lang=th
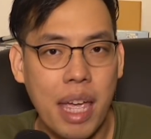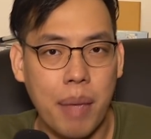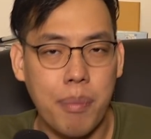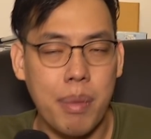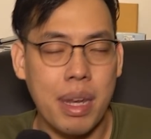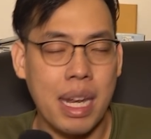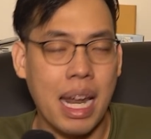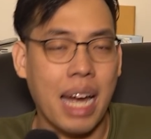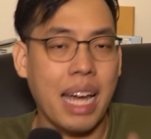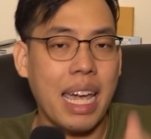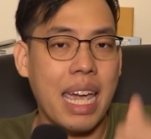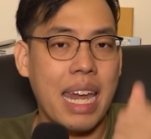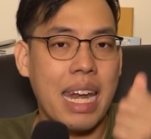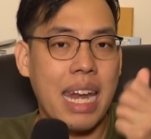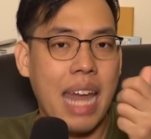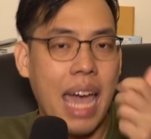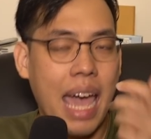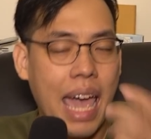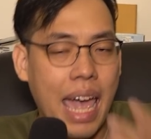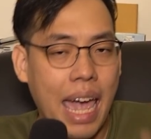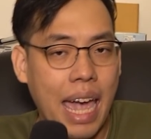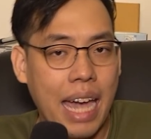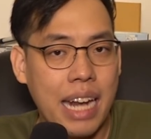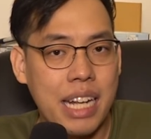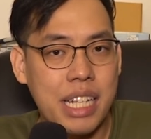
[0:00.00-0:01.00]
กต์มีทั้ง
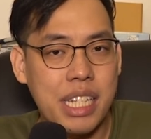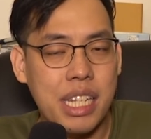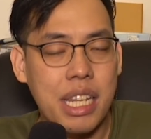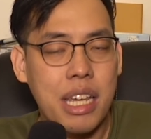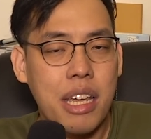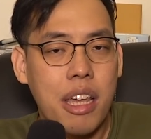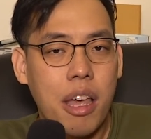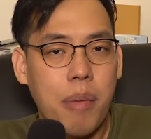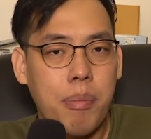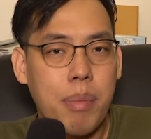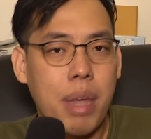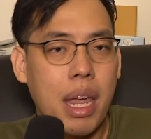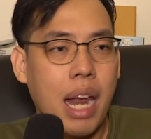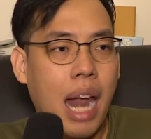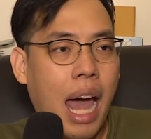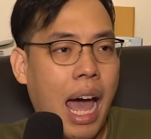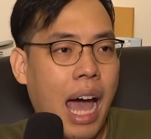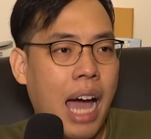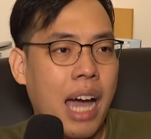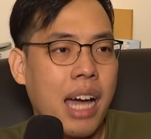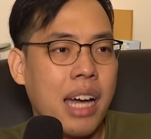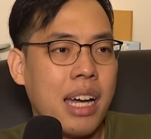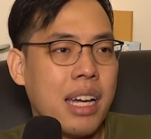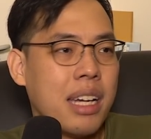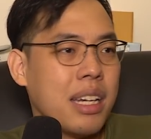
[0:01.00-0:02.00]
enhance มี
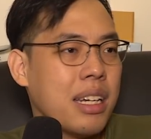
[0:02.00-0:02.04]
ทั้ง